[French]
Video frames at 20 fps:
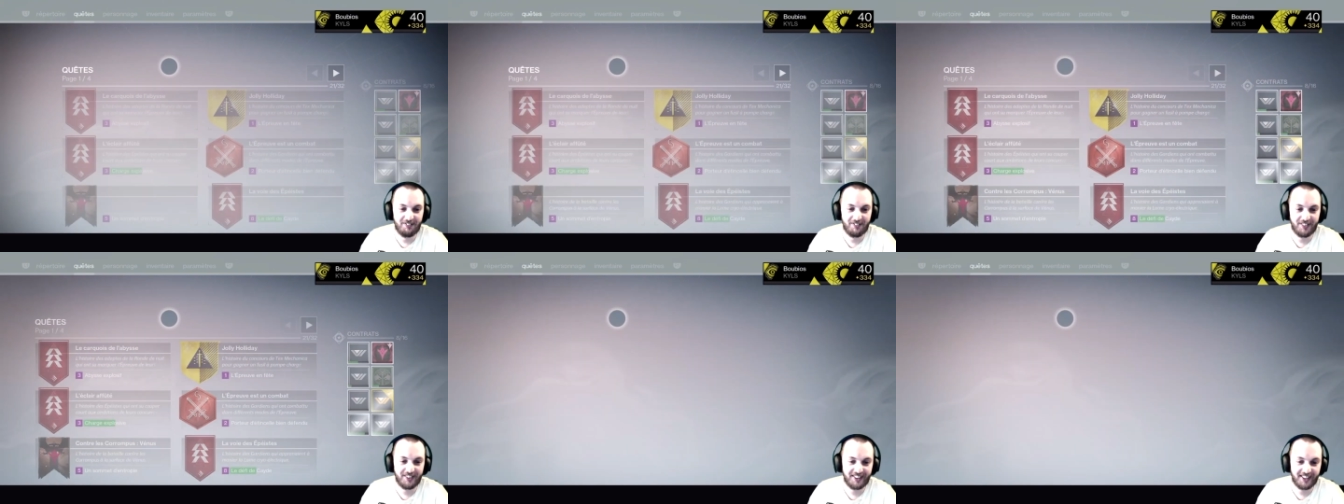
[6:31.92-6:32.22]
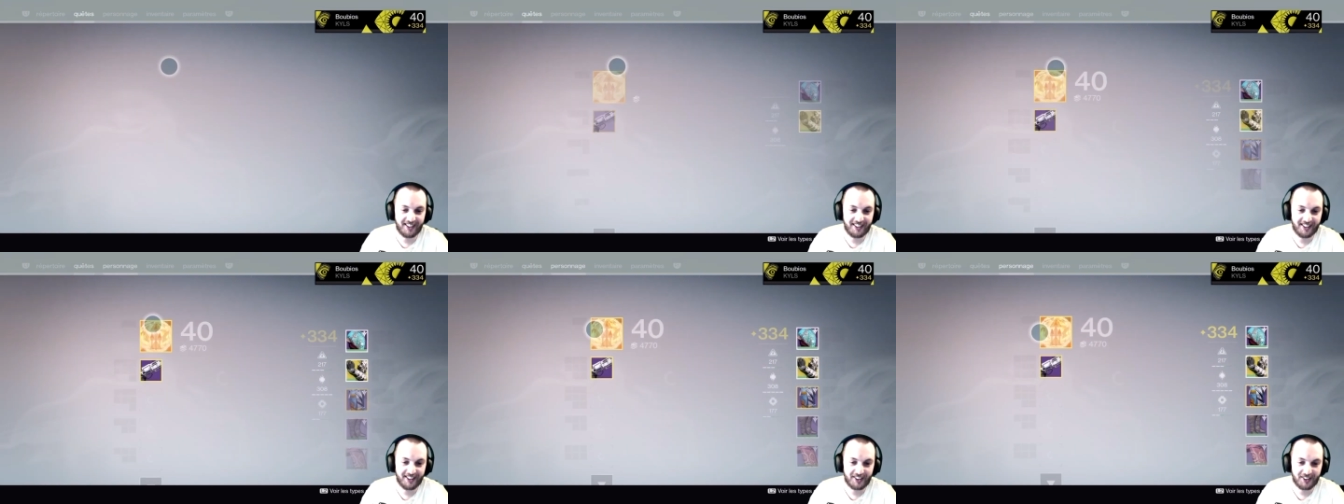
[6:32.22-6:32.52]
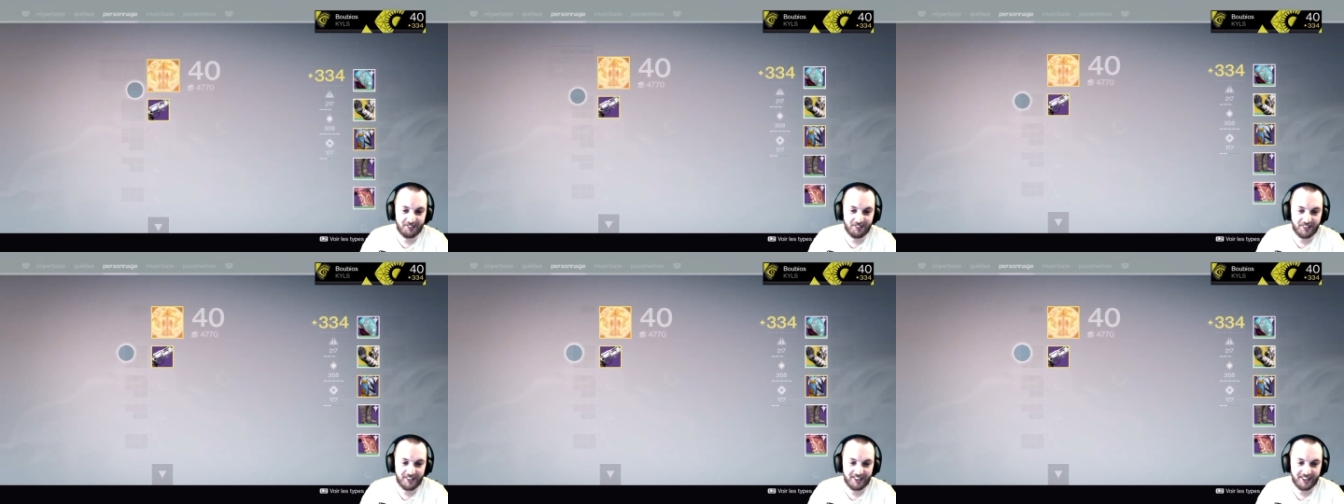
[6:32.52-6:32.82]
un peu de
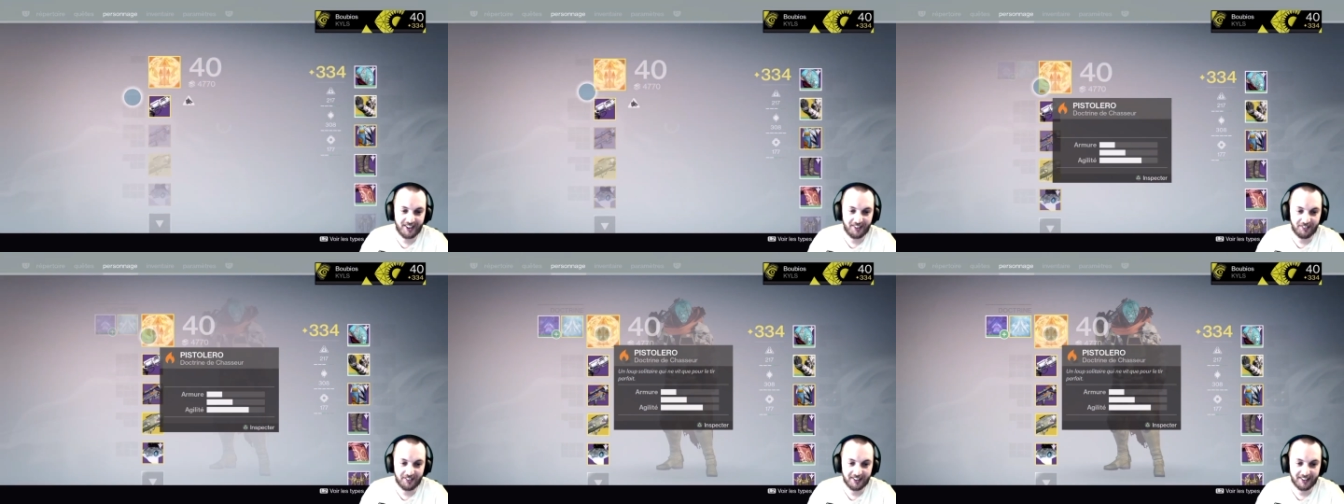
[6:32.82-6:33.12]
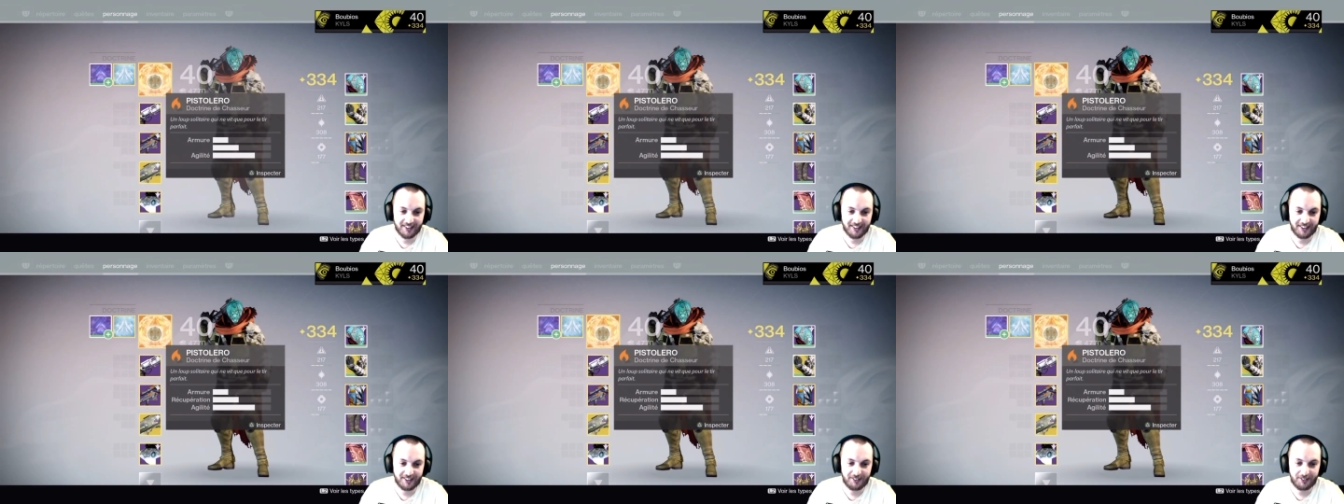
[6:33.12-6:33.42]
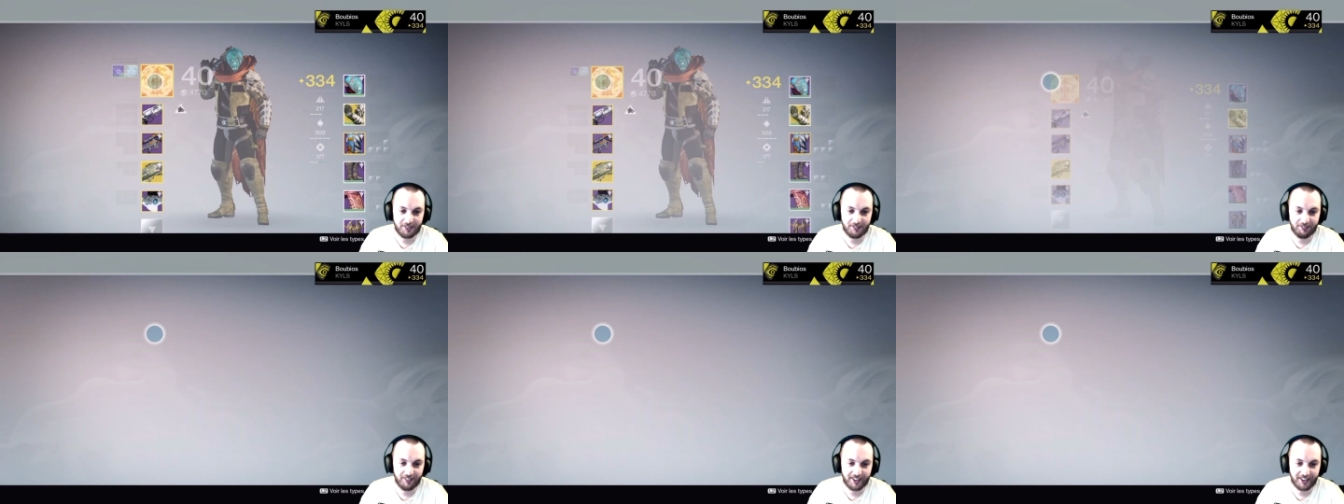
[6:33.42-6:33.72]
caca comme il dit là
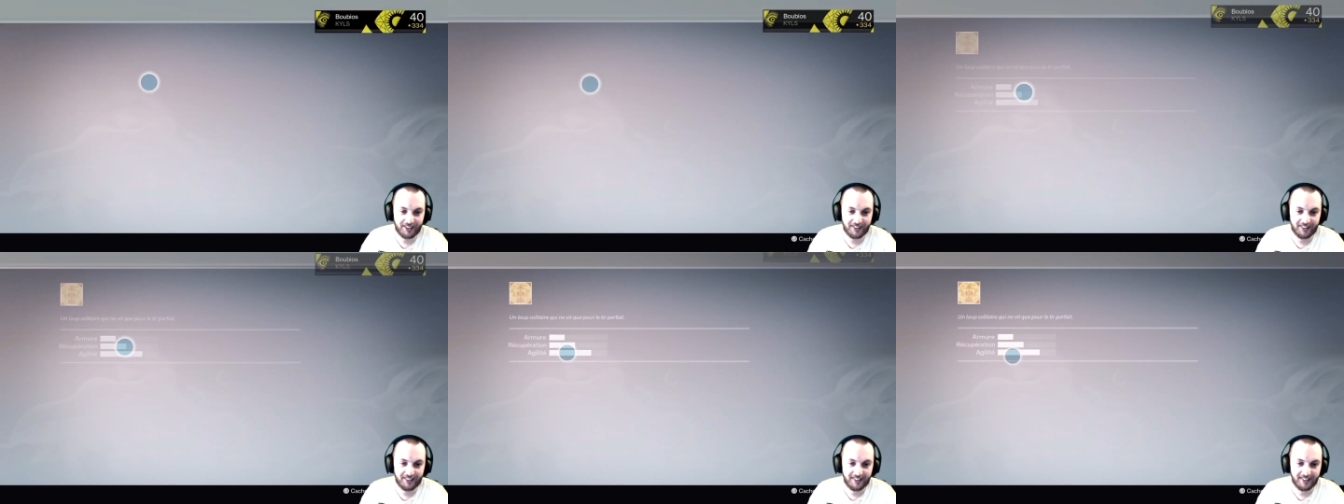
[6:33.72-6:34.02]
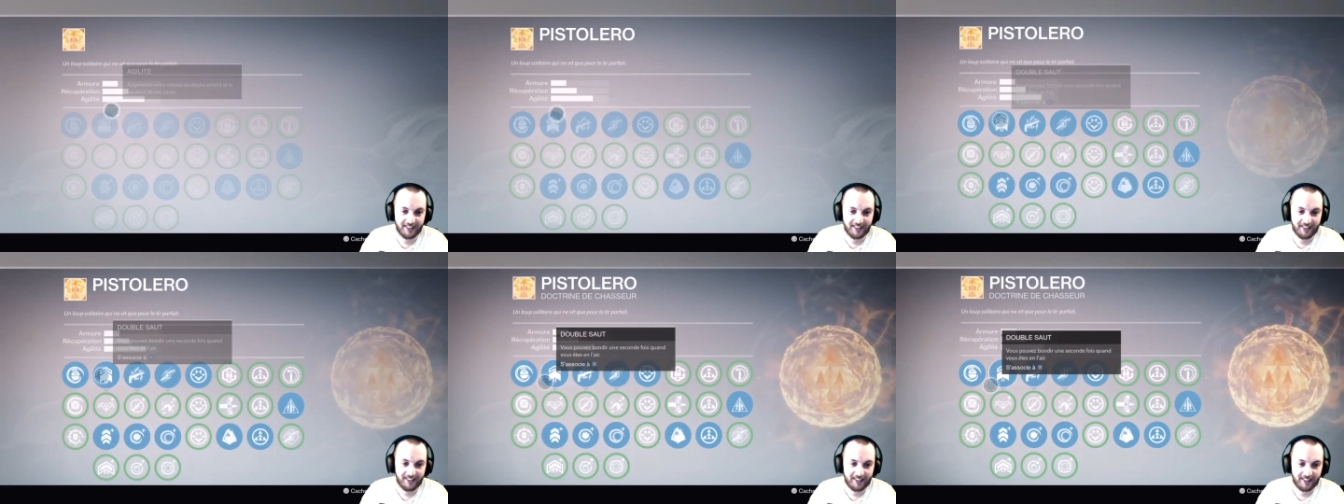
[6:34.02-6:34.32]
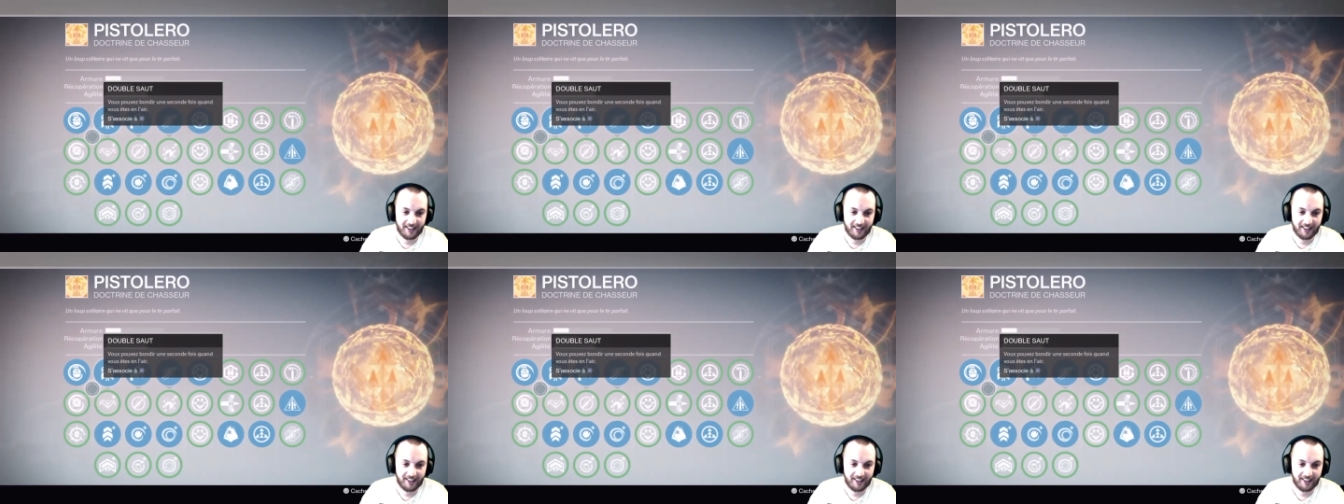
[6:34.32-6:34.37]
c'est de ma gueule.